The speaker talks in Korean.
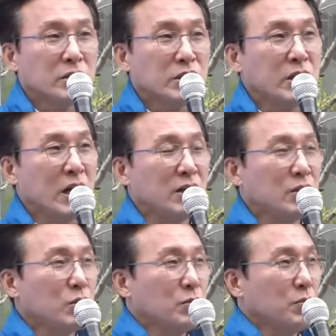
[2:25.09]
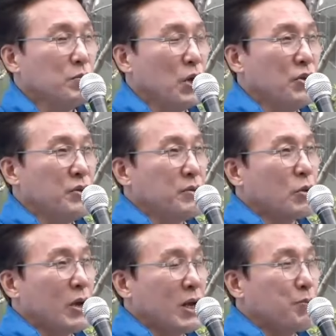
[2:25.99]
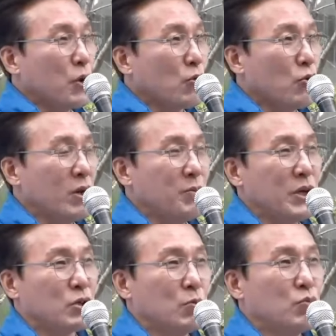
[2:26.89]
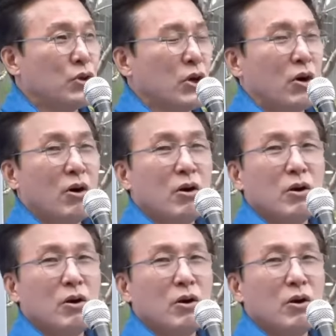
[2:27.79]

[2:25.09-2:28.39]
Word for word: 지난 면퇴의 평균에 비해서 무려